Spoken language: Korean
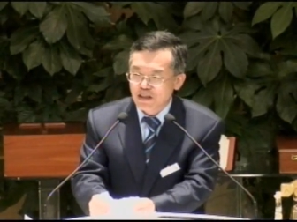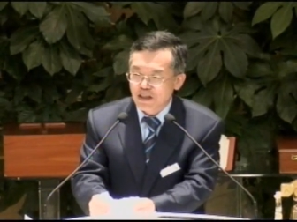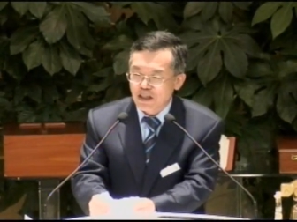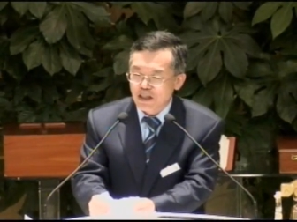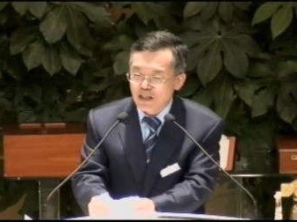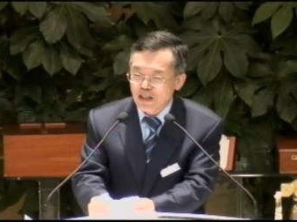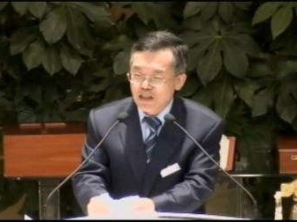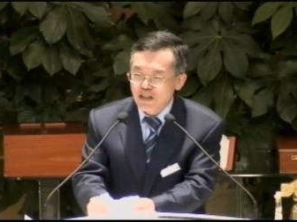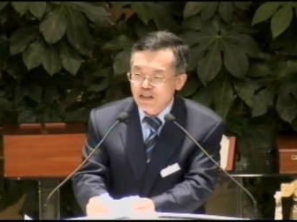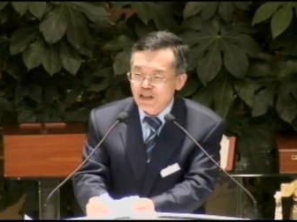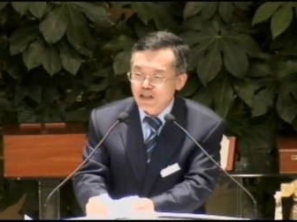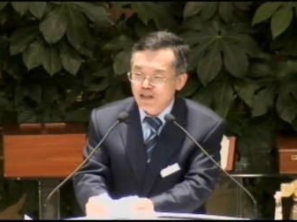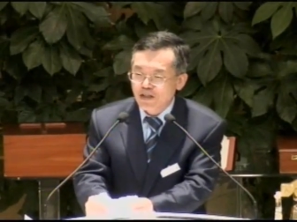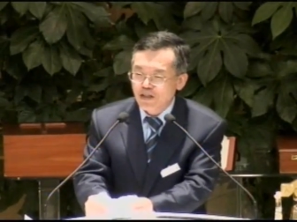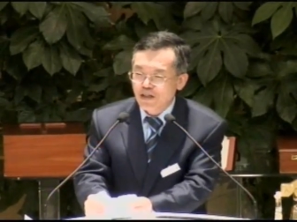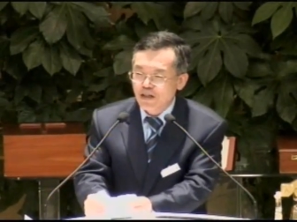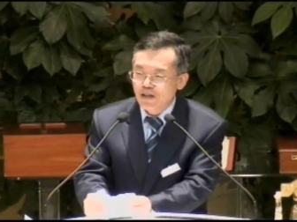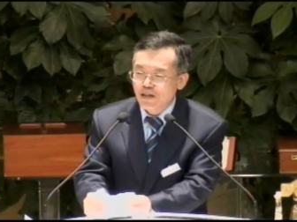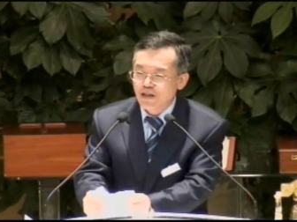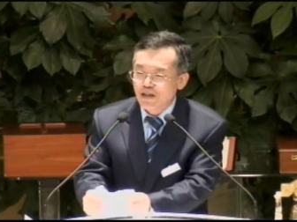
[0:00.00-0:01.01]

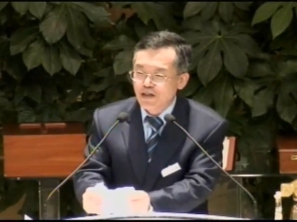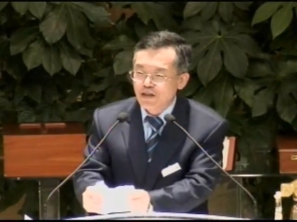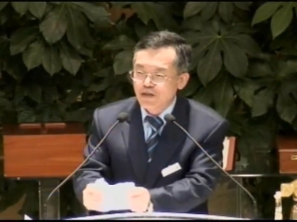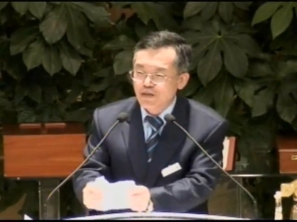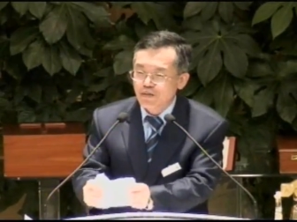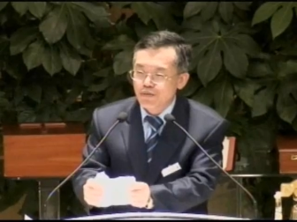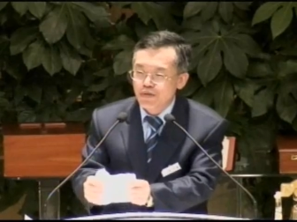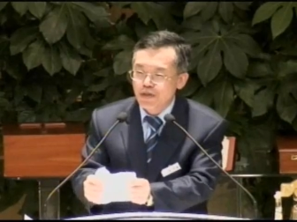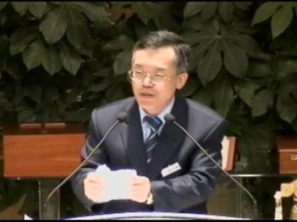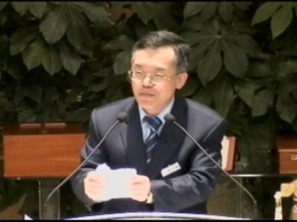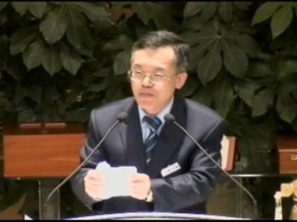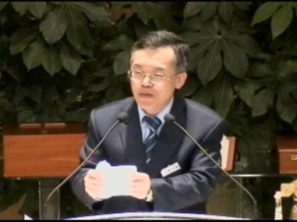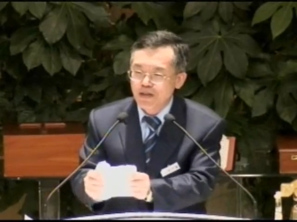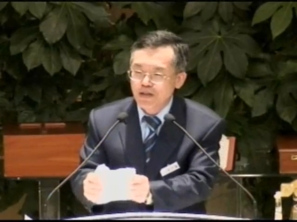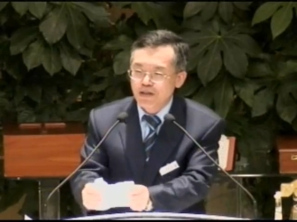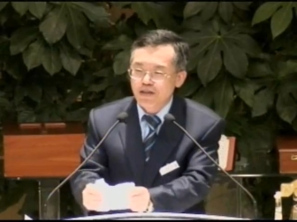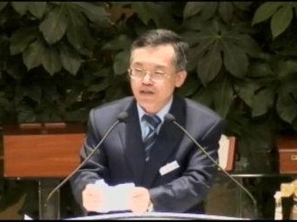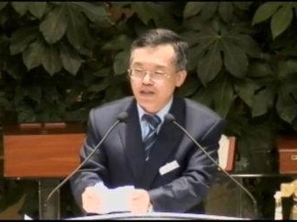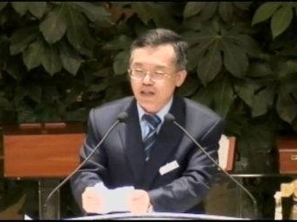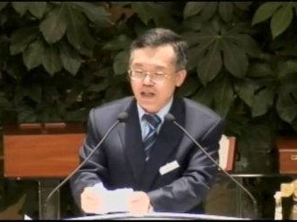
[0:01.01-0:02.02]
하나님께서 우리
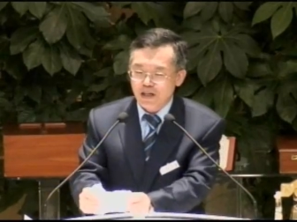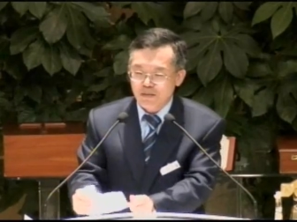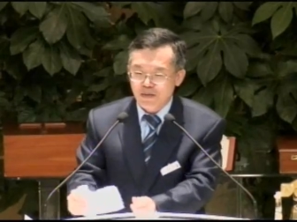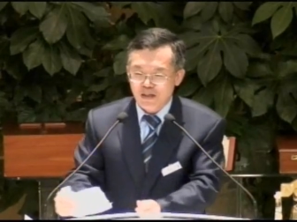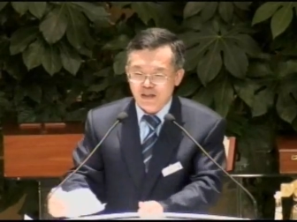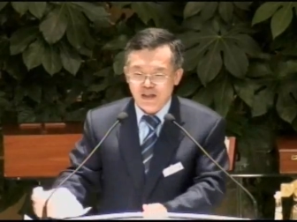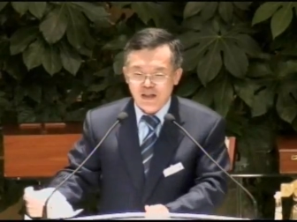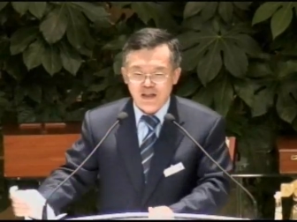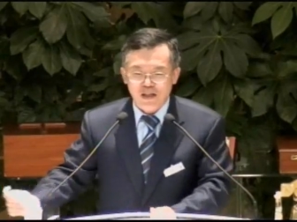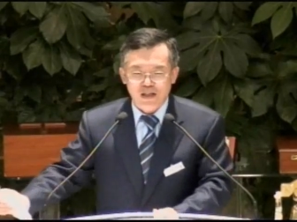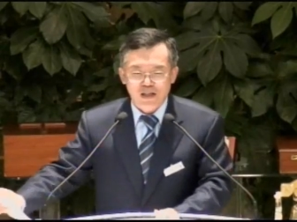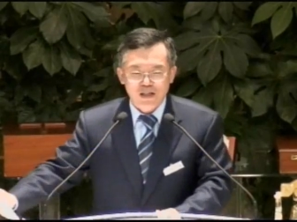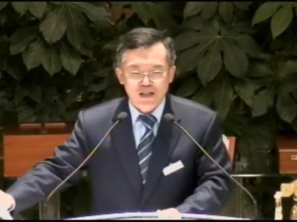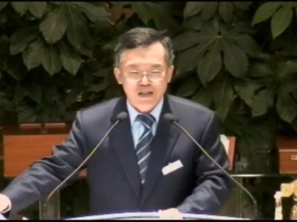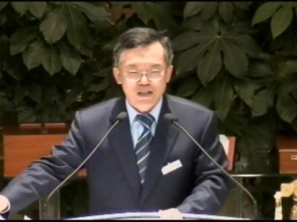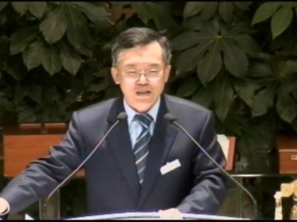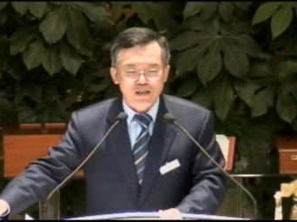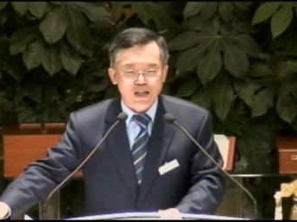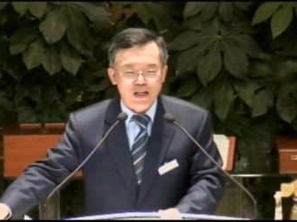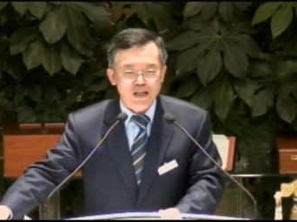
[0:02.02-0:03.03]
믿는 사람에게
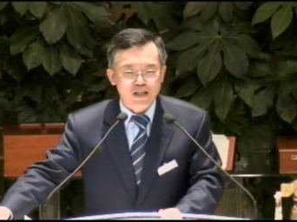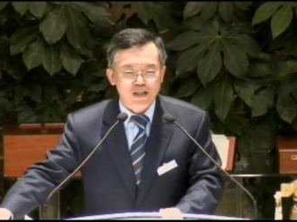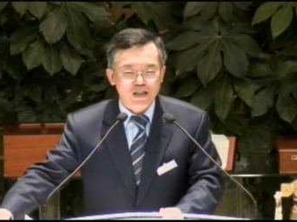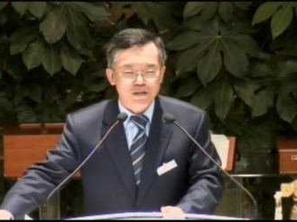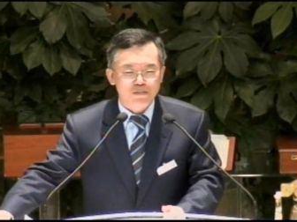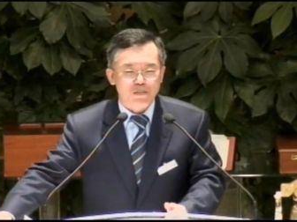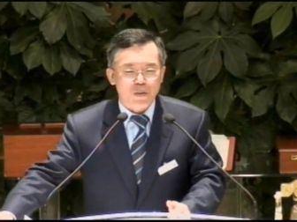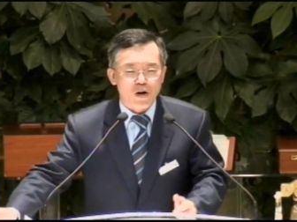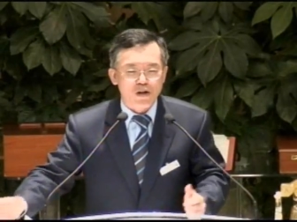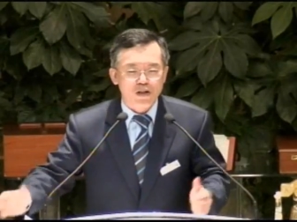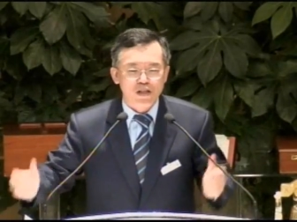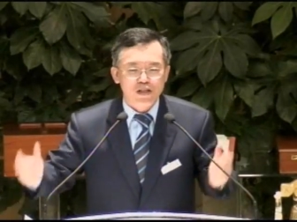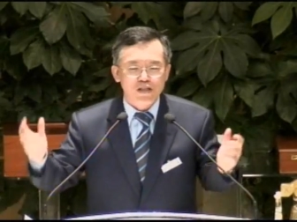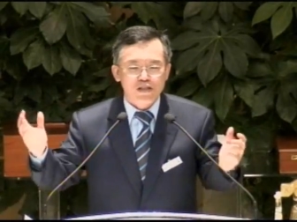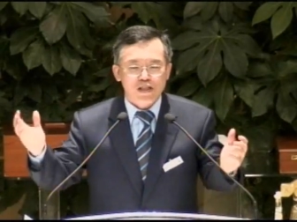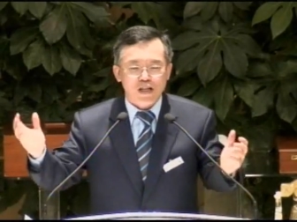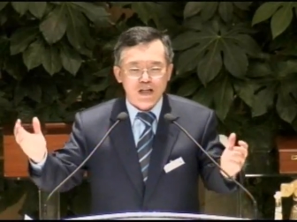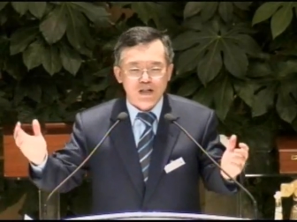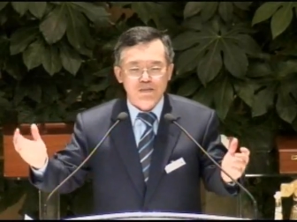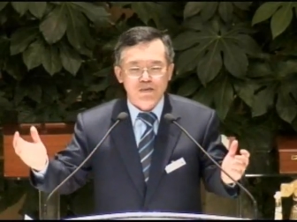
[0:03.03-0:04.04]
내일을
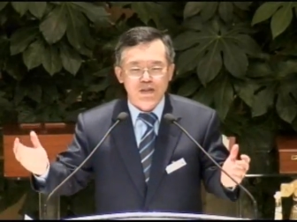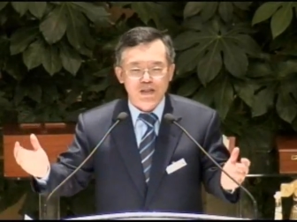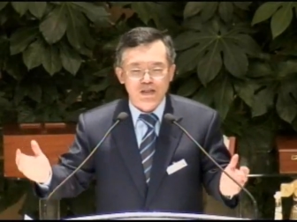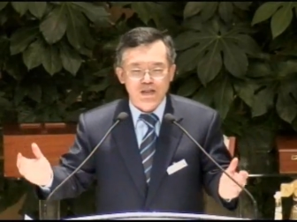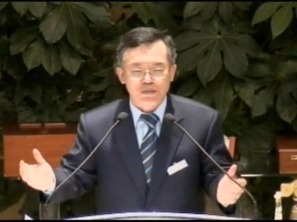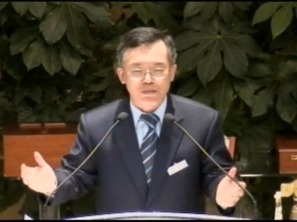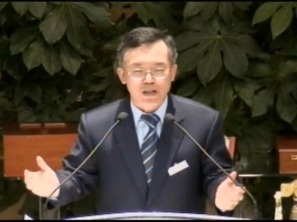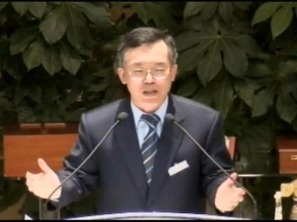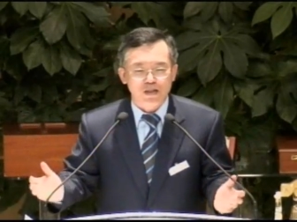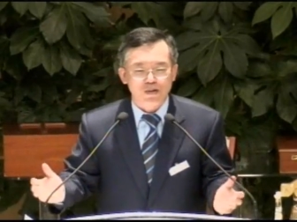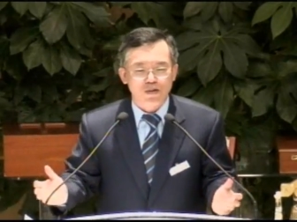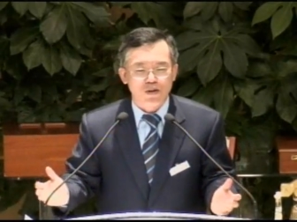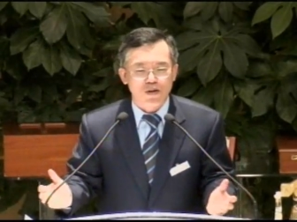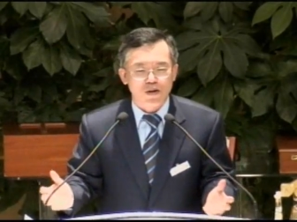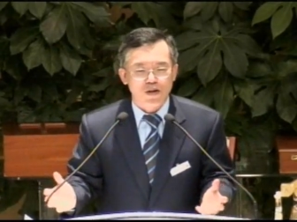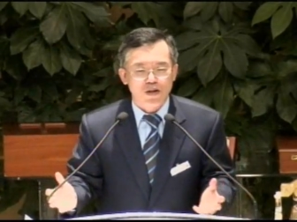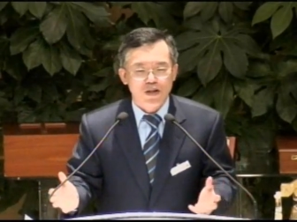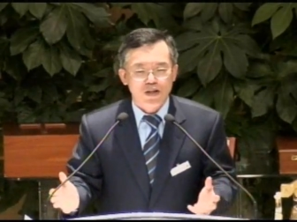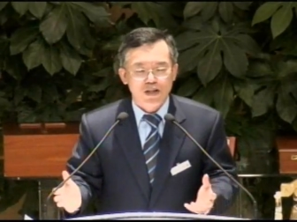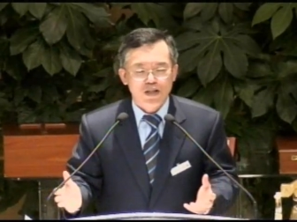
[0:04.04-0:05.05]
버리는 사람이 되지
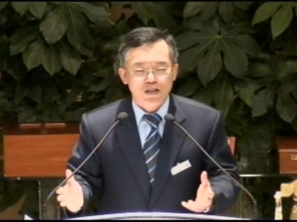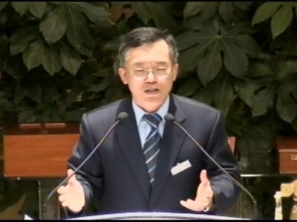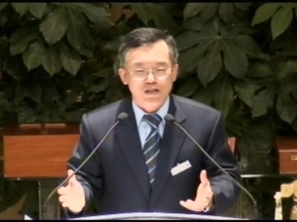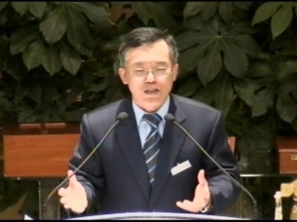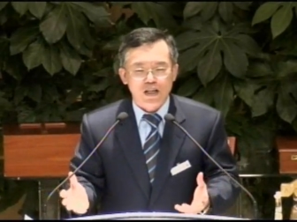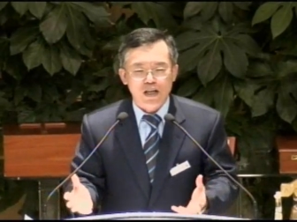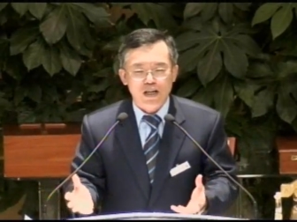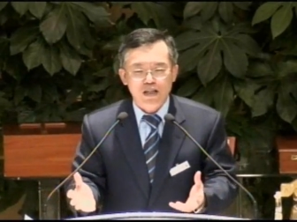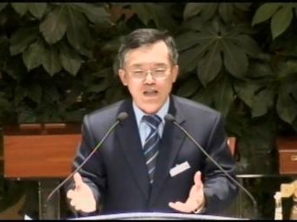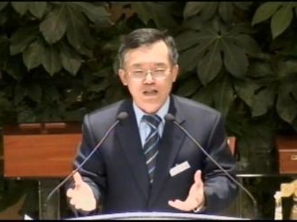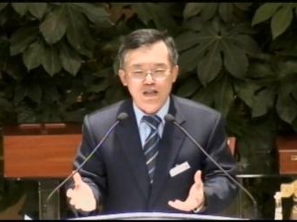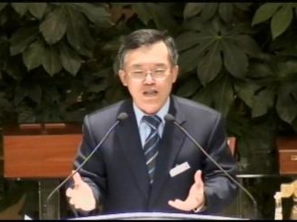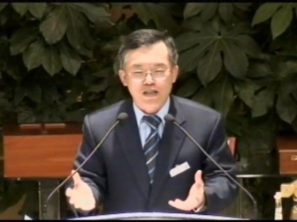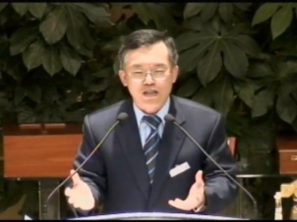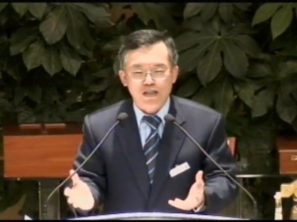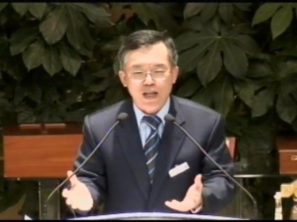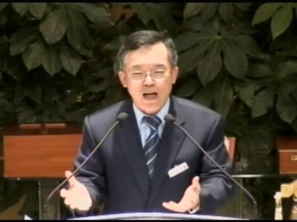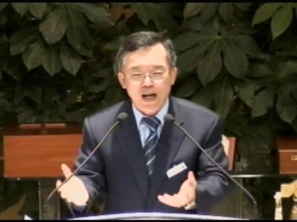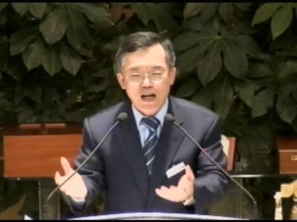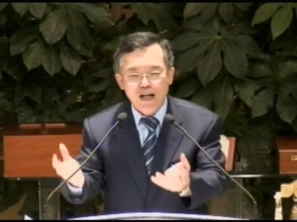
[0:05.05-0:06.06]
말고 내일을
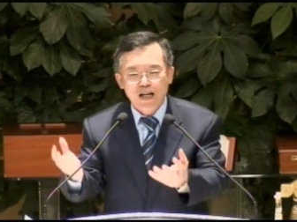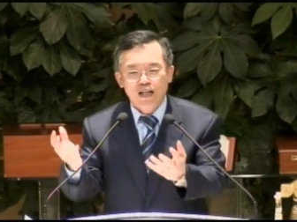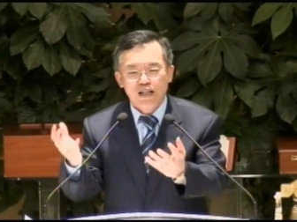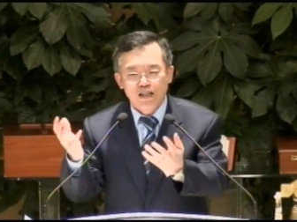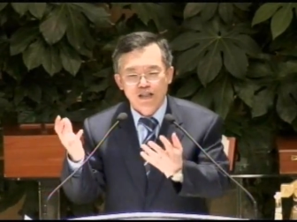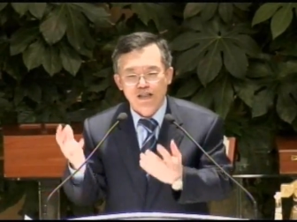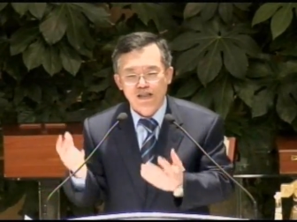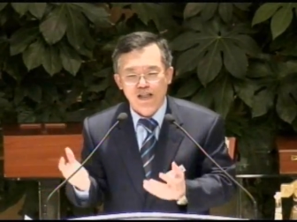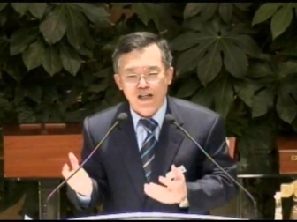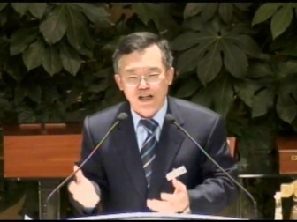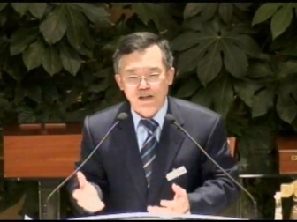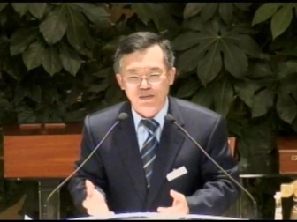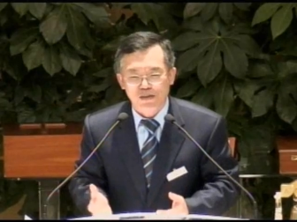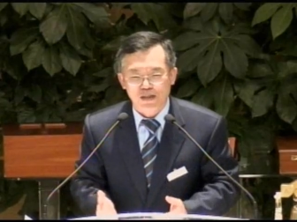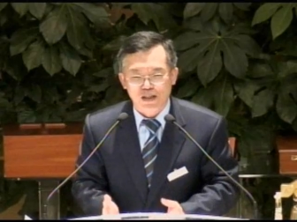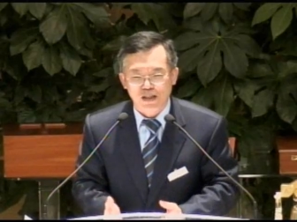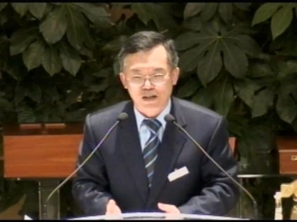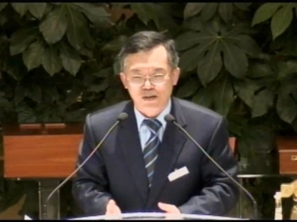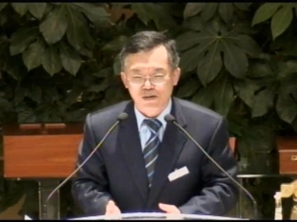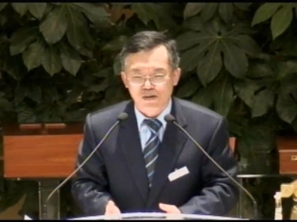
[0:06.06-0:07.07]
살리는 사람이
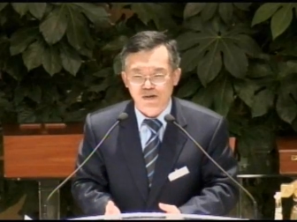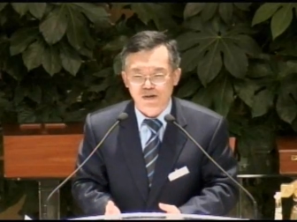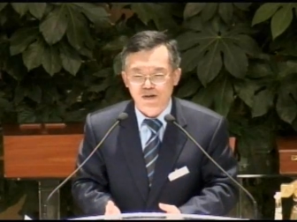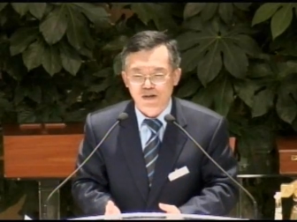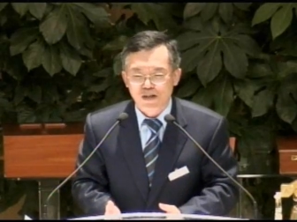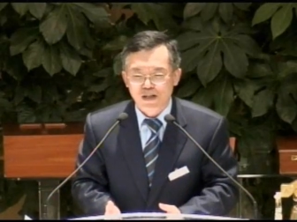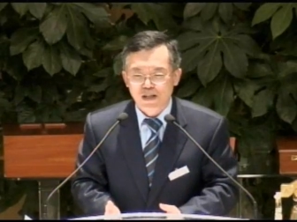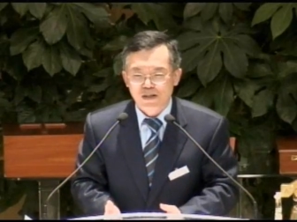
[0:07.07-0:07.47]
되라고